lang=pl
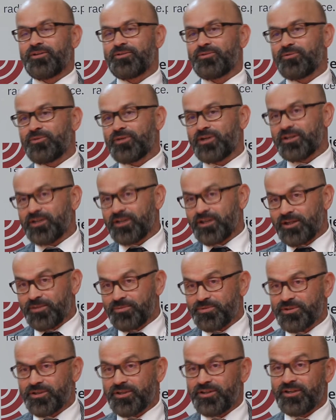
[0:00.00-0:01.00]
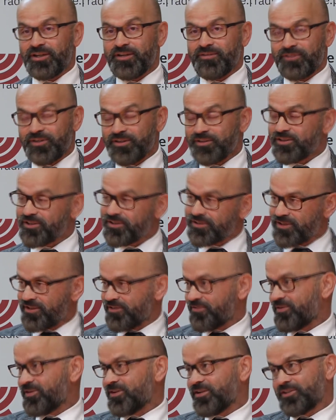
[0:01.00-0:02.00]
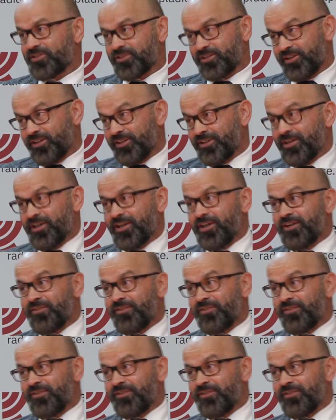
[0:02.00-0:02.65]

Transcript: druga najlepsza i największa strefa z Chin,